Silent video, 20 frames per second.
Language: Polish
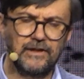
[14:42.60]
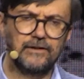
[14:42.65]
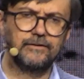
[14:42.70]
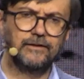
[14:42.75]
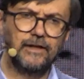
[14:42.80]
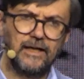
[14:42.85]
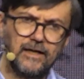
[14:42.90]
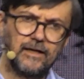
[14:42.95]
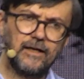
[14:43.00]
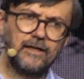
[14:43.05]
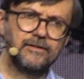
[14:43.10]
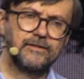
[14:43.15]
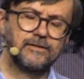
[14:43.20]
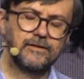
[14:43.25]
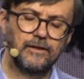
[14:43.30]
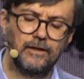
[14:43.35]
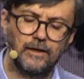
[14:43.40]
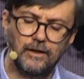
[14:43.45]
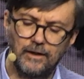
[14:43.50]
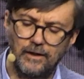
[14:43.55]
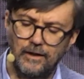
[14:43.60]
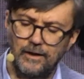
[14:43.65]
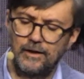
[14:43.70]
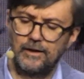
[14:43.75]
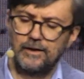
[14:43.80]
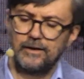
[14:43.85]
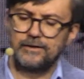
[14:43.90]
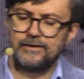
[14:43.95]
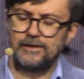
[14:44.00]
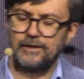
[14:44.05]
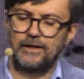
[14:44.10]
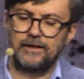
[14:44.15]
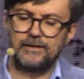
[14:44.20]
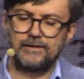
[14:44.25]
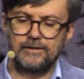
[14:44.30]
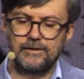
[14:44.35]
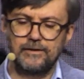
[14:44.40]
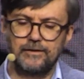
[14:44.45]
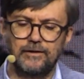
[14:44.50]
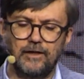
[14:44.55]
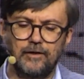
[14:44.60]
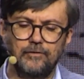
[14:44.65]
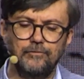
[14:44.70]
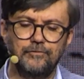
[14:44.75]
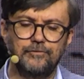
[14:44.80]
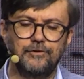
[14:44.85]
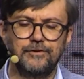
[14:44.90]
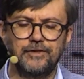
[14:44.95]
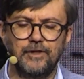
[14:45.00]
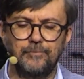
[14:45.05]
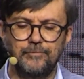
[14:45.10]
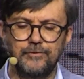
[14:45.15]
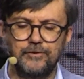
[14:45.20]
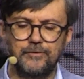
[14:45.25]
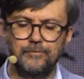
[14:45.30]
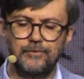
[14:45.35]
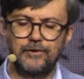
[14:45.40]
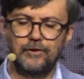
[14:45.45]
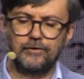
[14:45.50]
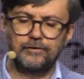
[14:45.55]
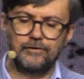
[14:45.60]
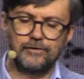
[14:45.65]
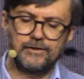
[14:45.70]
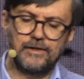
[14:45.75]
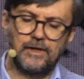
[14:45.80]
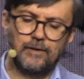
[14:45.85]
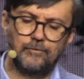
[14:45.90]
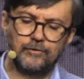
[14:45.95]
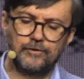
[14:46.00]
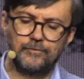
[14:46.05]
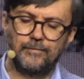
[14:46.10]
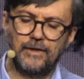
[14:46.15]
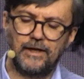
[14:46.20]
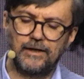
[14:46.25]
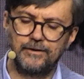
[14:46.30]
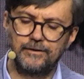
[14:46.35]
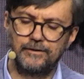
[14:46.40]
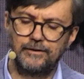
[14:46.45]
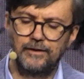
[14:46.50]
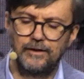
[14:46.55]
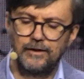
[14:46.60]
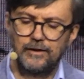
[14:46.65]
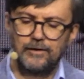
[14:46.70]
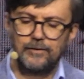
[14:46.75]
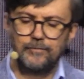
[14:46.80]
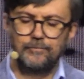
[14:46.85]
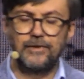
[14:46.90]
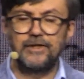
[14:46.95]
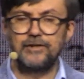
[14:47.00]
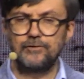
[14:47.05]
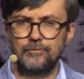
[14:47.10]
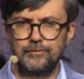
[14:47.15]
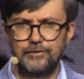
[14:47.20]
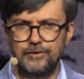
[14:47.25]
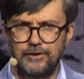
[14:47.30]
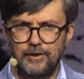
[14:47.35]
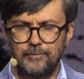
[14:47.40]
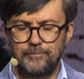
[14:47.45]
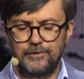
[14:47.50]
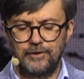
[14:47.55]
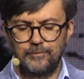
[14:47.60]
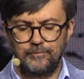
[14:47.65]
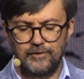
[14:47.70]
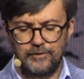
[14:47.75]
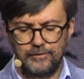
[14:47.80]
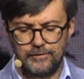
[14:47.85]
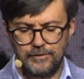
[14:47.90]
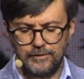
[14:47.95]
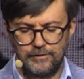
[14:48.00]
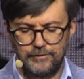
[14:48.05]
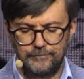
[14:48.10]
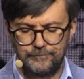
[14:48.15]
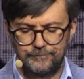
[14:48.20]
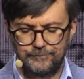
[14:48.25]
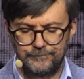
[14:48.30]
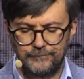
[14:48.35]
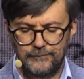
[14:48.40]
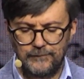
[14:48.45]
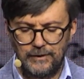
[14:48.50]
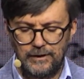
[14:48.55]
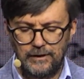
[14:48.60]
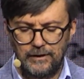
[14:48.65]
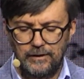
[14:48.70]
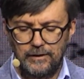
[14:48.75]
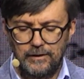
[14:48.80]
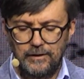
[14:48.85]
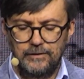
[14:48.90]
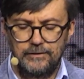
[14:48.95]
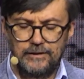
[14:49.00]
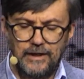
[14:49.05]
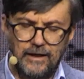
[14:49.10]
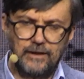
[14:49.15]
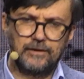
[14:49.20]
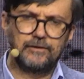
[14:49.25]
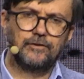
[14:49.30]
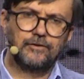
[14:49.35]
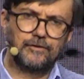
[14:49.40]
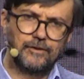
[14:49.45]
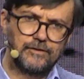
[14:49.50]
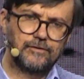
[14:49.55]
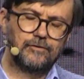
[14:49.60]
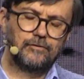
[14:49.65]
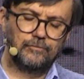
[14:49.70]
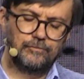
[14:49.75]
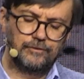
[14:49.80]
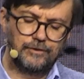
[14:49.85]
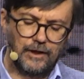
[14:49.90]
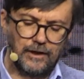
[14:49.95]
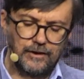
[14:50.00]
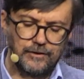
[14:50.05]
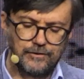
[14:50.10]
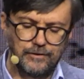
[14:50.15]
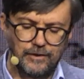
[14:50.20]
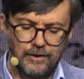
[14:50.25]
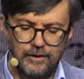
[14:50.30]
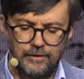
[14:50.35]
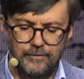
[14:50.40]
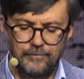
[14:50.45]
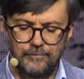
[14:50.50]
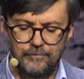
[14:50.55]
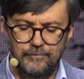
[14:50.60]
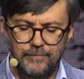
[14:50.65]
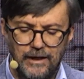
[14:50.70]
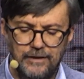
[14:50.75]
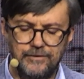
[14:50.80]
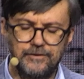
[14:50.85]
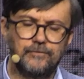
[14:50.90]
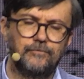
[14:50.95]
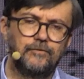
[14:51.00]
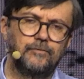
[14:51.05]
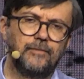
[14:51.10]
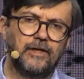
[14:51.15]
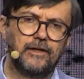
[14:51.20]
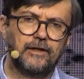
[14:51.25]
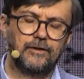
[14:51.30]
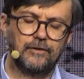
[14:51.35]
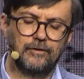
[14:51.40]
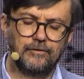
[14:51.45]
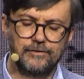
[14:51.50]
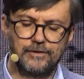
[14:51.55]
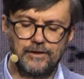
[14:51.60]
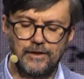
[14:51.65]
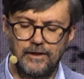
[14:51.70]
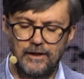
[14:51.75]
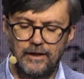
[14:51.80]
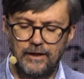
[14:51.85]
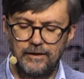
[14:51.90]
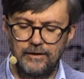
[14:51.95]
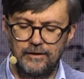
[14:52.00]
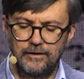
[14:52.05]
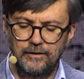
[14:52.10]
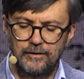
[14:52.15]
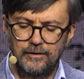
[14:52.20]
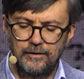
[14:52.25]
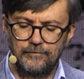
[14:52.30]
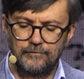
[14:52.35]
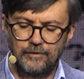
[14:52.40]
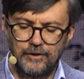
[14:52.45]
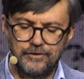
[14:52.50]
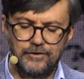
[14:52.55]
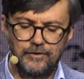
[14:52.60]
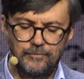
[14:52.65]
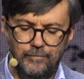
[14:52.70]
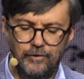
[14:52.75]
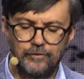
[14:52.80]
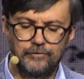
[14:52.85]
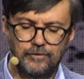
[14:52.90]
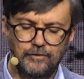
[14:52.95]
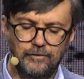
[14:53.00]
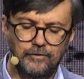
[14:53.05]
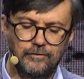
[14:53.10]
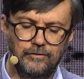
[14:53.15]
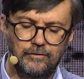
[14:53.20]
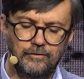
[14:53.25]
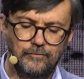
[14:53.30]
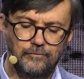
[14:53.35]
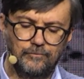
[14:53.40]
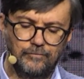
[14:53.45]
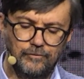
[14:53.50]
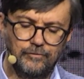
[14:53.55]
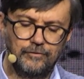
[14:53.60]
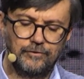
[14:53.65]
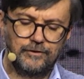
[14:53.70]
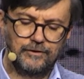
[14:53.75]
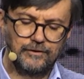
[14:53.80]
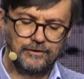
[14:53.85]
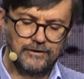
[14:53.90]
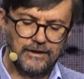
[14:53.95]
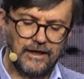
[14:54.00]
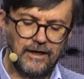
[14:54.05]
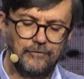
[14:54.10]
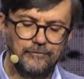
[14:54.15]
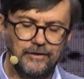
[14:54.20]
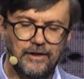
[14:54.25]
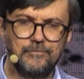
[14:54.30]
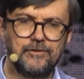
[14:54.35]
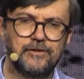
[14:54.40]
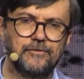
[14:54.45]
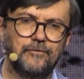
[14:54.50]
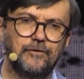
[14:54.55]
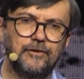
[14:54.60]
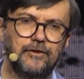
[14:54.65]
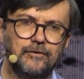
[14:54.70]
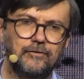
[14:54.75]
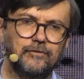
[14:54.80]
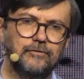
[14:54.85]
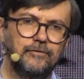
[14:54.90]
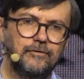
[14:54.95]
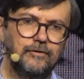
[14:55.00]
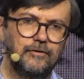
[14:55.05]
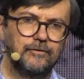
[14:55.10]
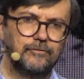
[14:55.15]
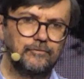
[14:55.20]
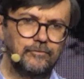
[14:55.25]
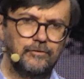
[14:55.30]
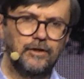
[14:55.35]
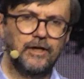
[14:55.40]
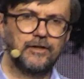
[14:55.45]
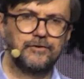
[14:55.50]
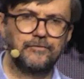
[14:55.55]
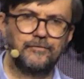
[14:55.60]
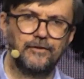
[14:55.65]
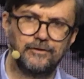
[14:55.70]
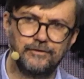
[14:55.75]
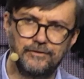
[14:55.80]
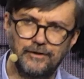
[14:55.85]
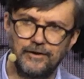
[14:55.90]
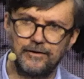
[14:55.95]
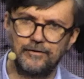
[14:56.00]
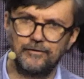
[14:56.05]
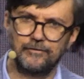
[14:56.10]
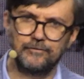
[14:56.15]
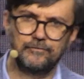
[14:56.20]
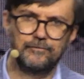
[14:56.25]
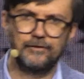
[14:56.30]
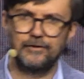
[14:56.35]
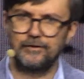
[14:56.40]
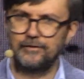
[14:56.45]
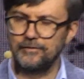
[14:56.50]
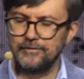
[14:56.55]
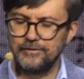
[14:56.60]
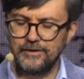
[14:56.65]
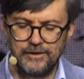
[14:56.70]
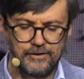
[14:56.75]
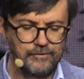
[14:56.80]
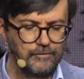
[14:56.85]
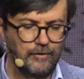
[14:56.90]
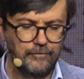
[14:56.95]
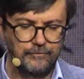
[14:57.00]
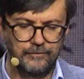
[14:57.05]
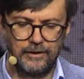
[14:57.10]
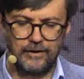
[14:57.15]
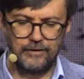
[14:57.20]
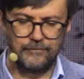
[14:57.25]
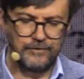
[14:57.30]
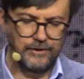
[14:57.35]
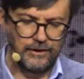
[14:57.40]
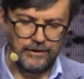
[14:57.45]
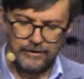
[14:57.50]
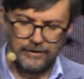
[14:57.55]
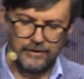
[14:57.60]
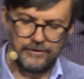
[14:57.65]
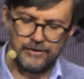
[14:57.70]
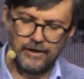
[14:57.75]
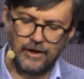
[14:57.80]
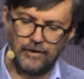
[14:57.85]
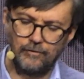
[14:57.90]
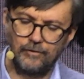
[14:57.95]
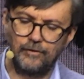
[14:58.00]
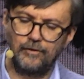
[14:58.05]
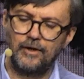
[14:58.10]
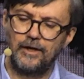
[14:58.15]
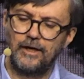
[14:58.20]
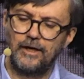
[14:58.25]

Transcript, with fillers: Teraz chce nas nauczyć, abyśmy o to samo dbali bez użycia przemocy. Tak, to jest trudniejsze, bardziej wymagające, ale właśnie po to Bóg dał nam swojego Ducha Świętego, którego zesłał na wszelkie ciało,